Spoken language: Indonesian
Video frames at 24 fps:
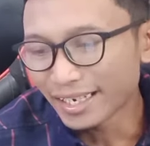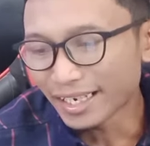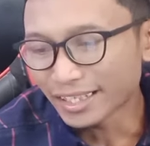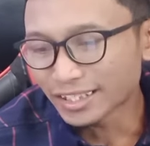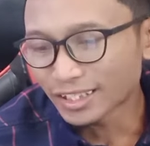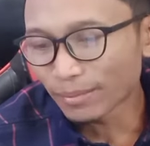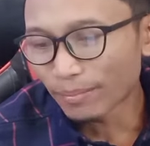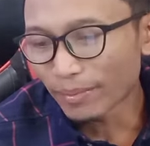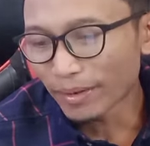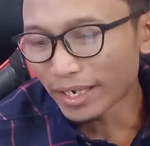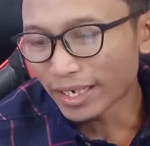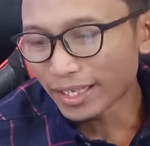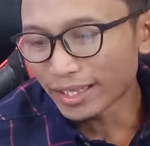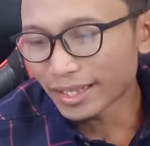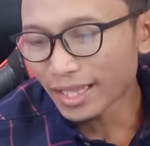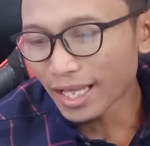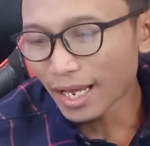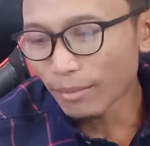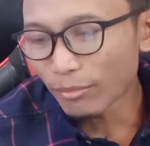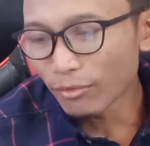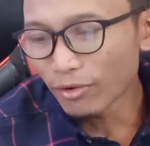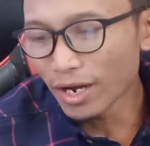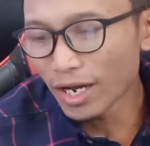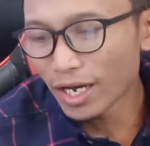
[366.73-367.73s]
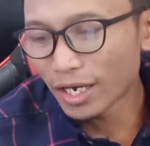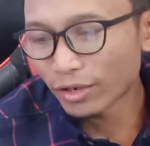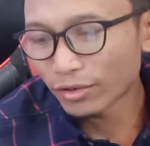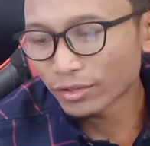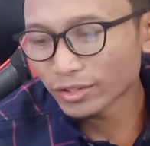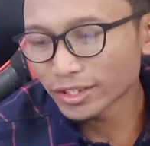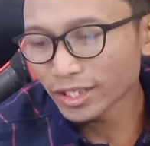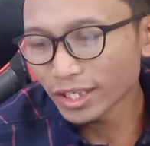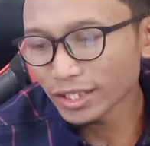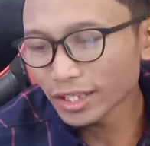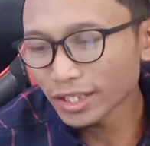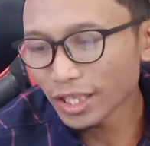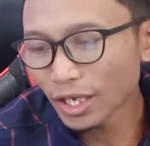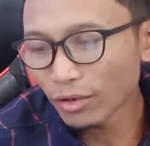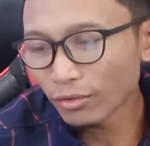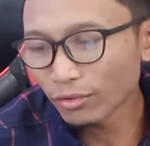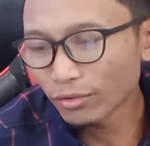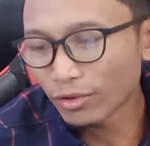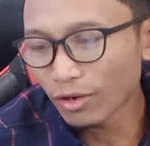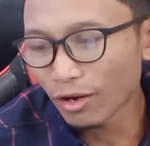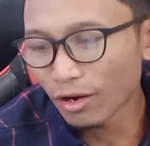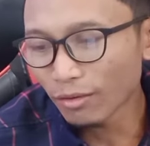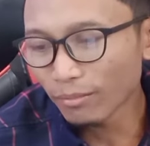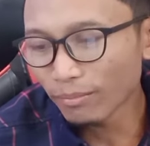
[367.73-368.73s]
dan sebagai tamu harusnya
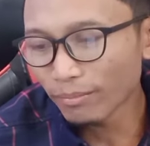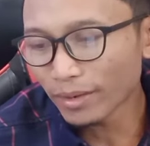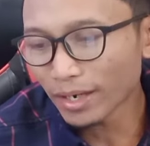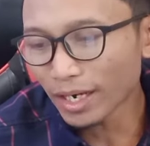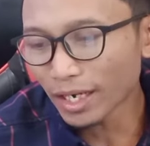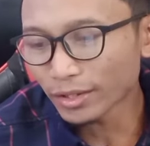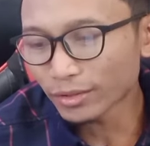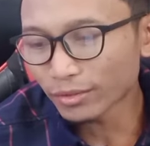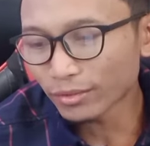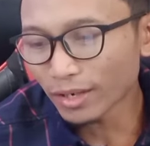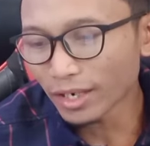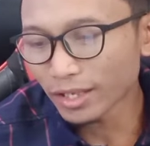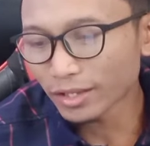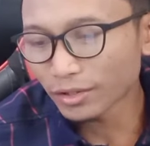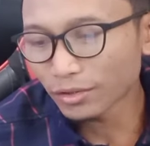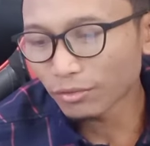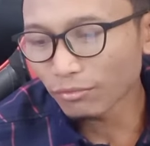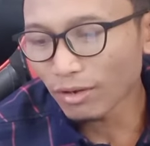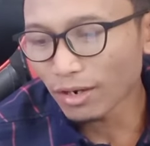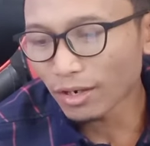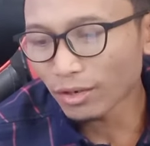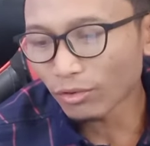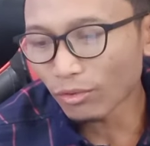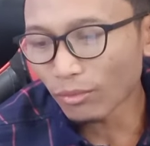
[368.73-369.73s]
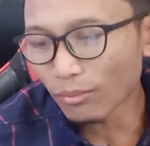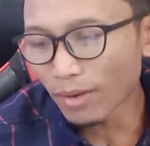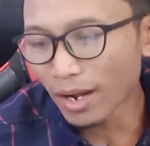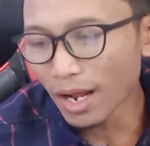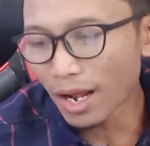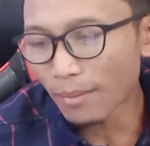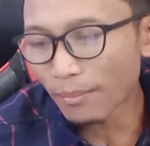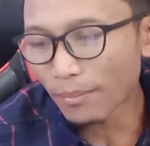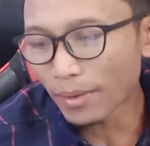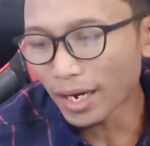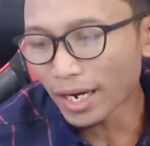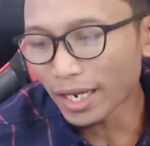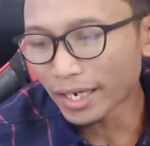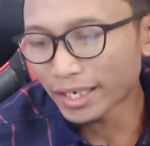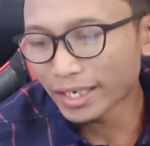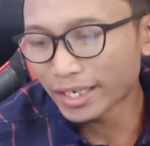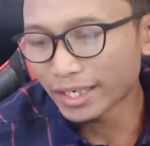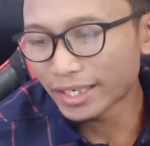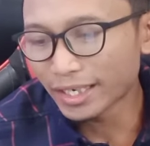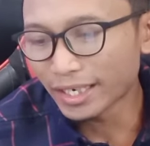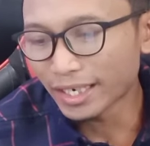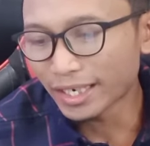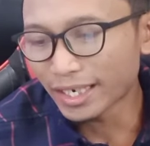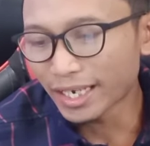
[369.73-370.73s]
tahu dong peraturan tuan rumah
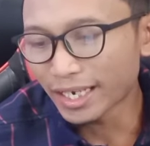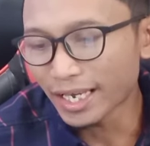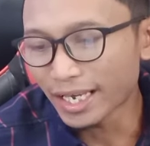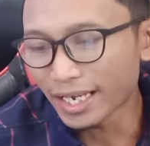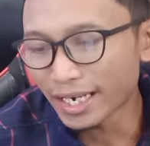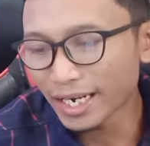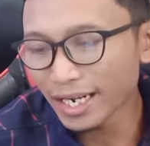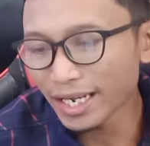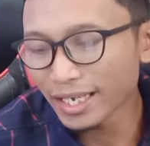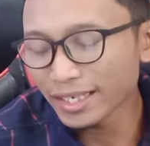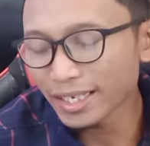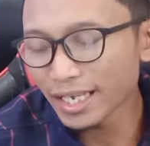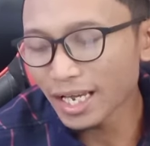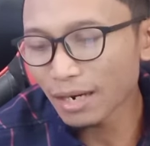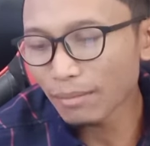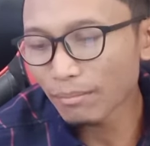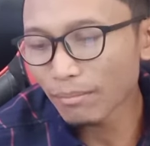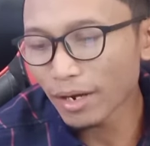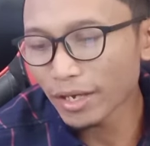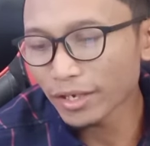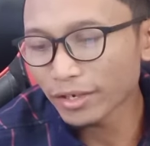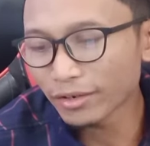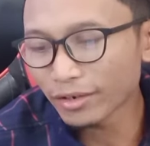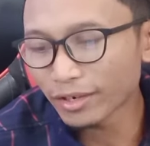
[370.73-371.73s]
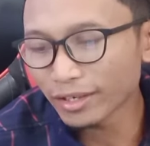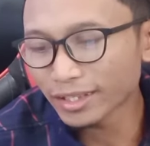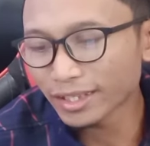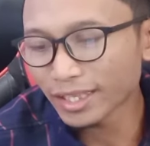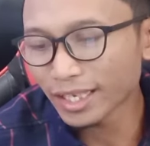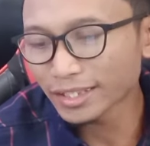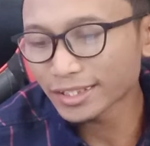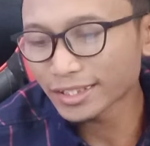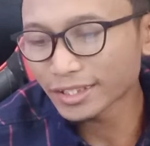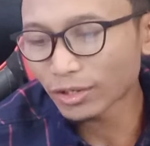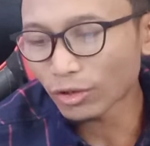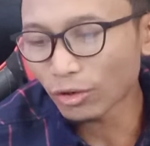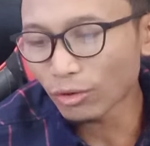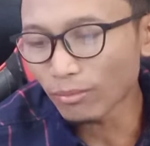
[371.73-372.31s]
apalagi di negara yang mayoritas